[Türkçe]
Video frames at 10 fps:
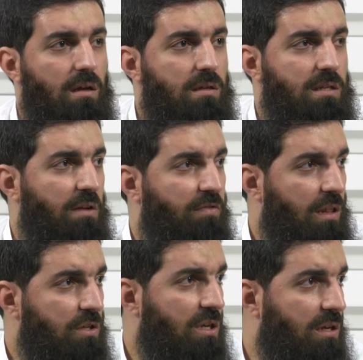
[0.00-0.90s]
Seni
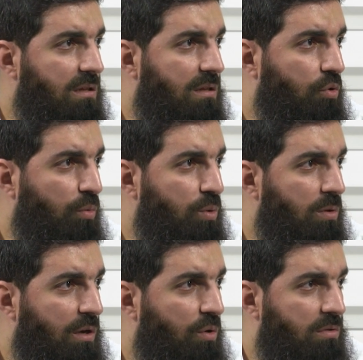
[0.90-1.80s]
falanca
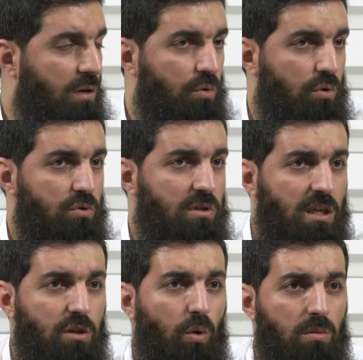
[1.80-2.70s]
topluluğa gönderiyoruz.
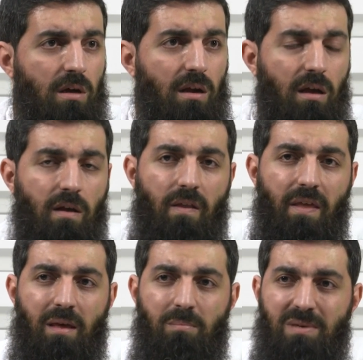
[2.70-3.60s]
Git onlara
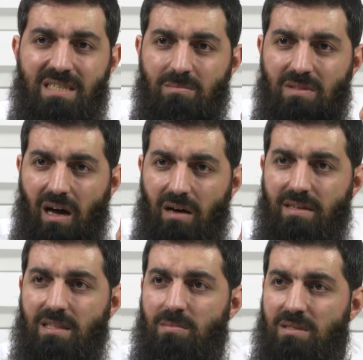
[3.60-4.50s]
bizim
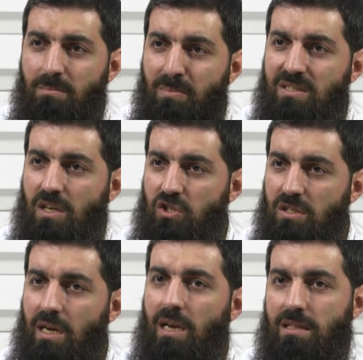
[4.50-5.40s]
davetimizin
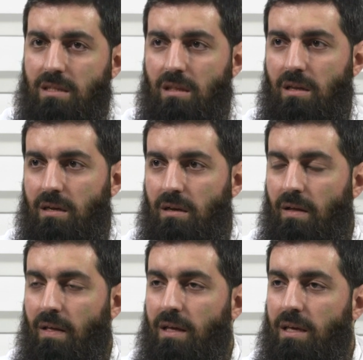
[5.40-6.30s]
mesajını ilet dediler.
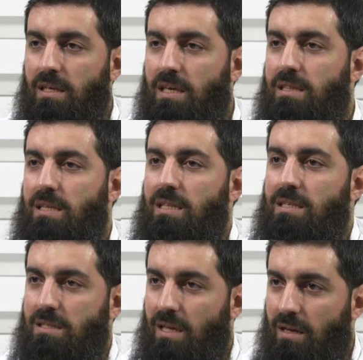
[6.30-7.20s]

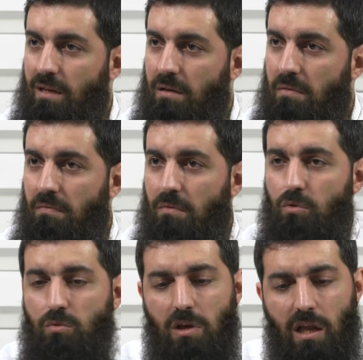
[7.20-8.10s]
Gittiğinizde
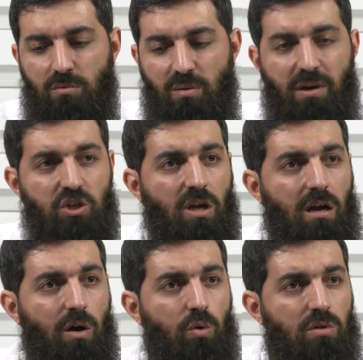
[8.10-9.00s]
diyelim ki 5
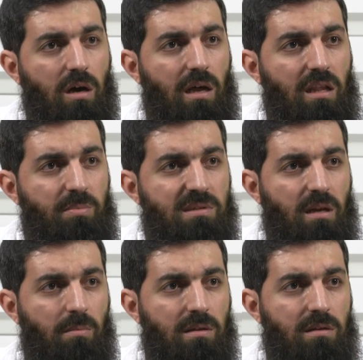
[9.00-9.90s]
dakika 10 dakikalık bir
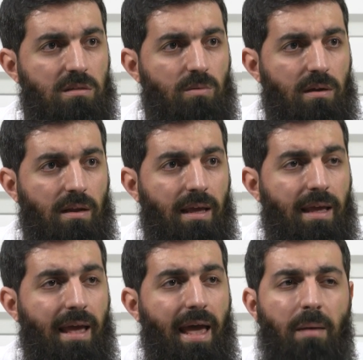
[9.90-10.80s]
zamanınız var.
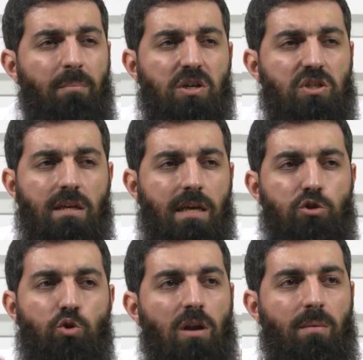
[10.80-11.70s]
En başta neyi
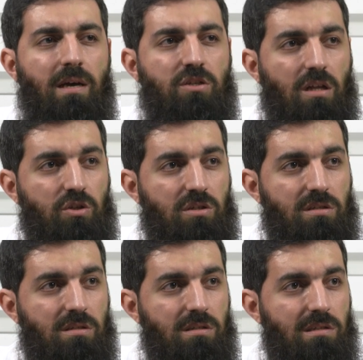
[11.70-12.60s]
söylemeye
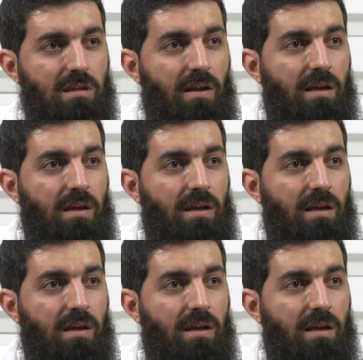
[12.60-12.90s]
çalışırsınız?